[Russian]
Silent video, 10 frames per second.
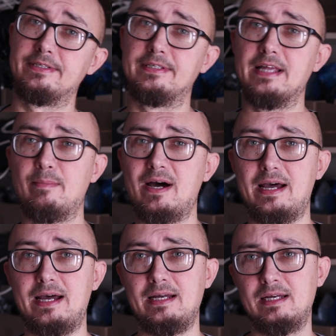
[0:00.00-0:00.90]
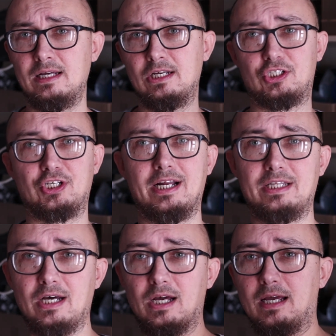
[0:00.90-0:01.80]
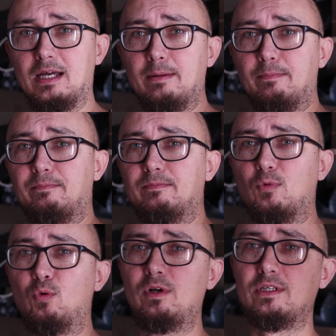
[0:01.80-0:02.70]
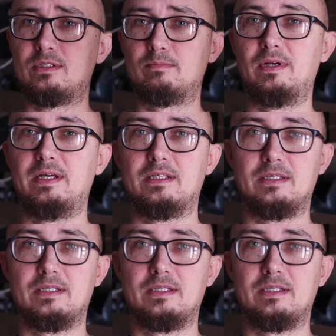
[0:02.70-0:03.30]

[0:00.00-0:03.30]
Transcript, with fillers: дома, широта улиц. Бля,